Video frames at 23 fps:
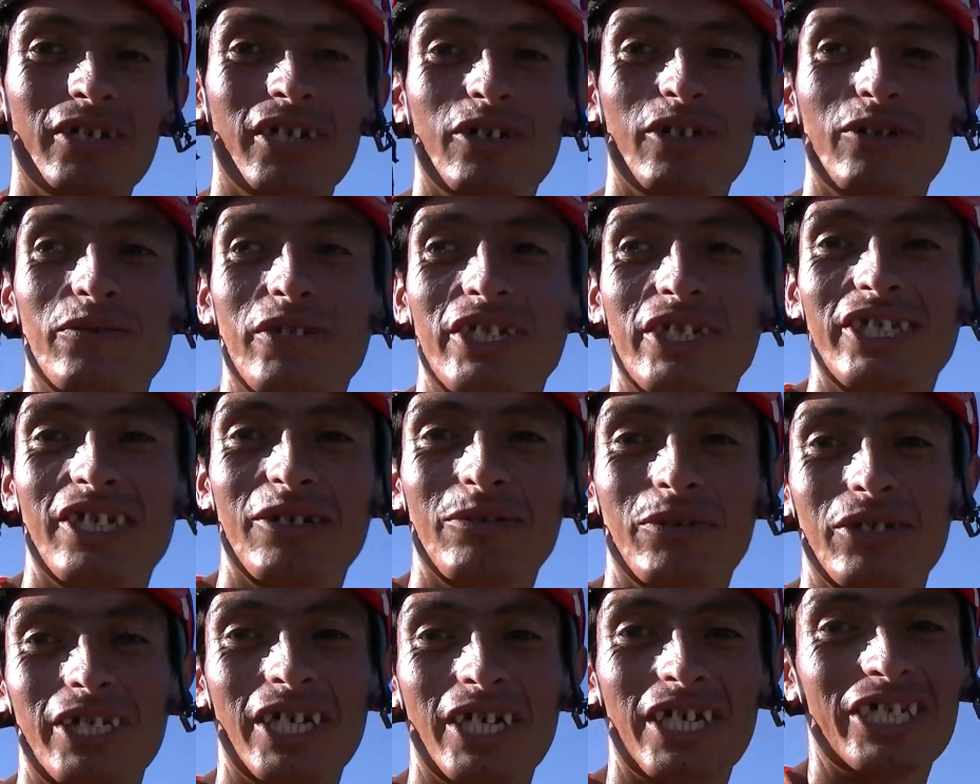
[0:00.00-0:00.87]
la confianza de
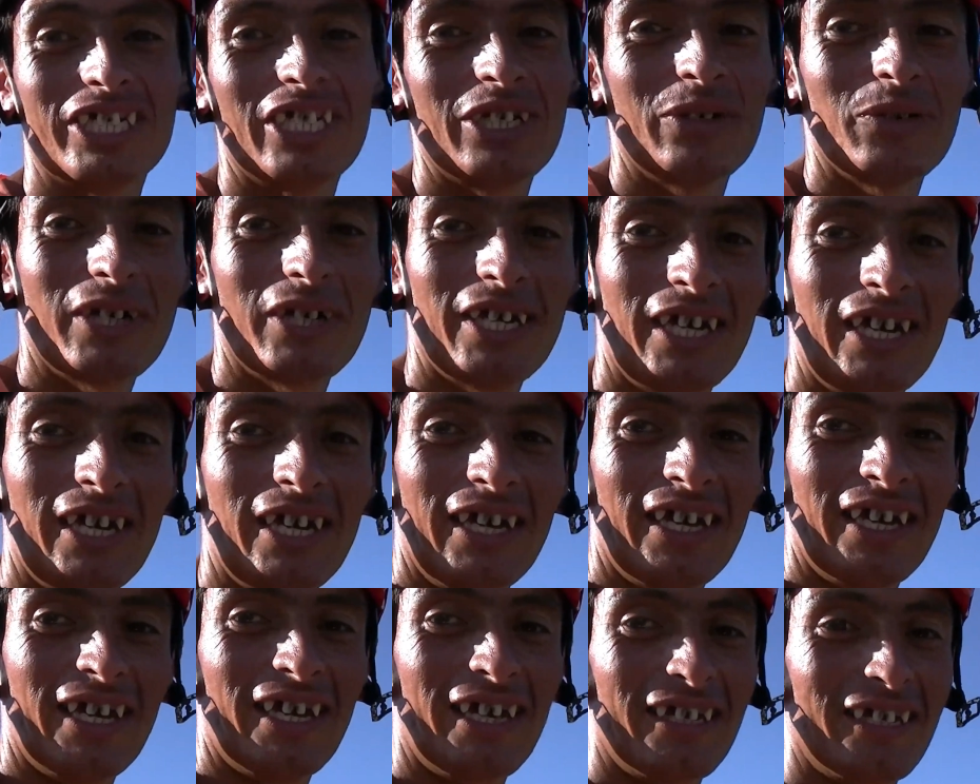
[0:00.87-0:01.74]
montar a
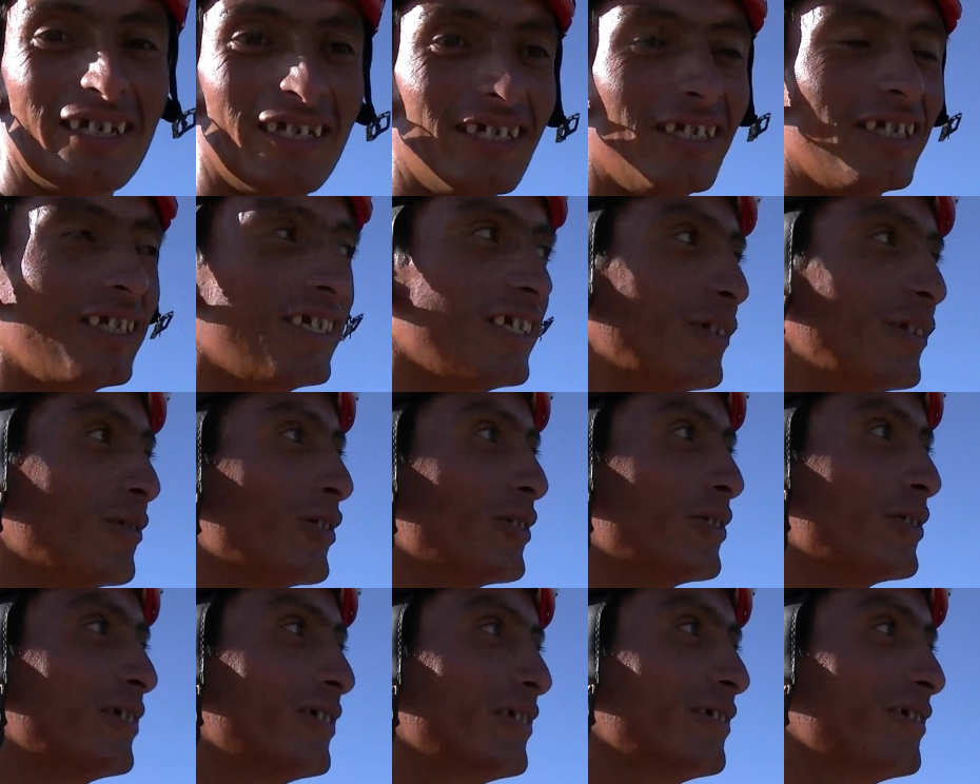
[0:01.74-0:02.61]
Y
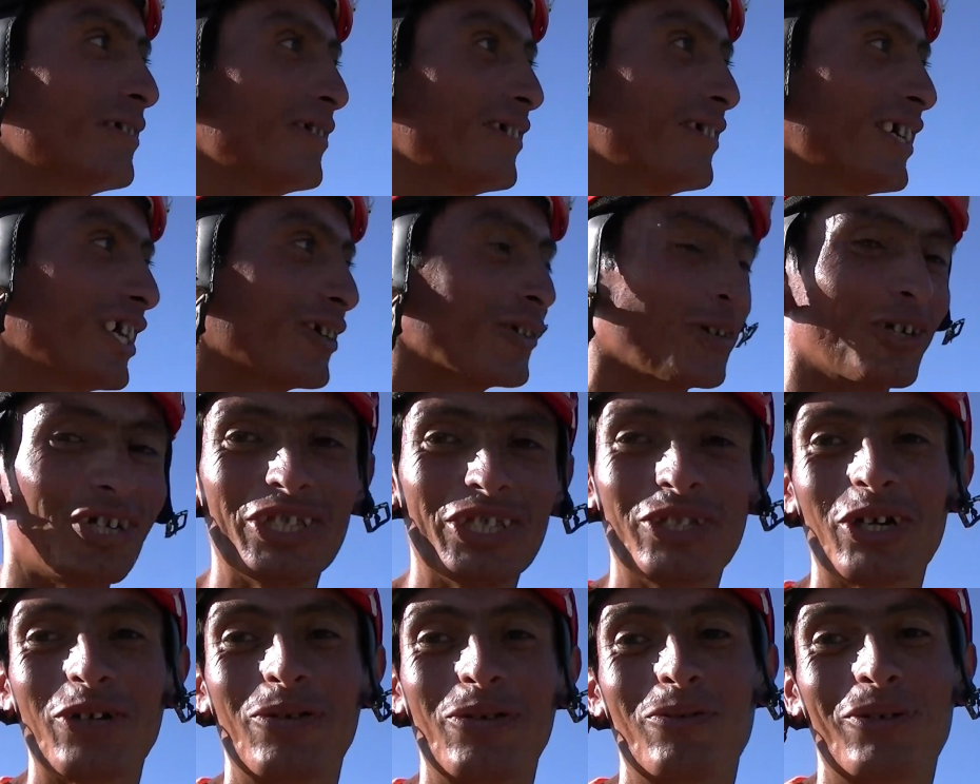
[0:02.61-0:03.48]
bueno, a
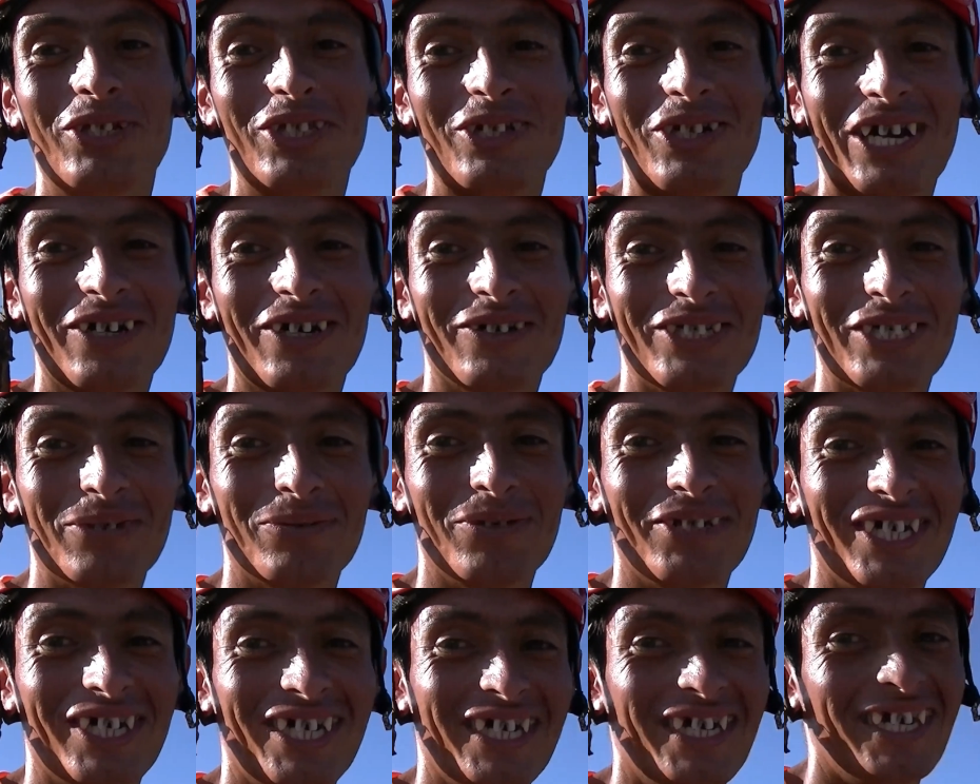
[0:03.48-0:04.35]
Coquito que me prestó las cosas
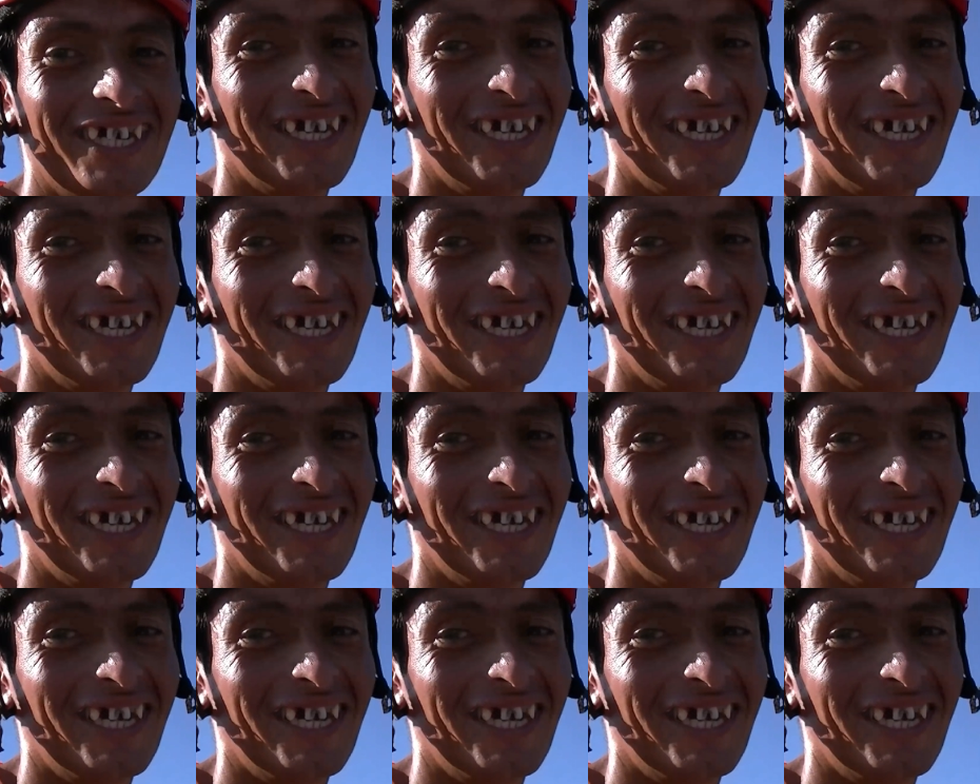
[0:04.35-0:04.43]
porque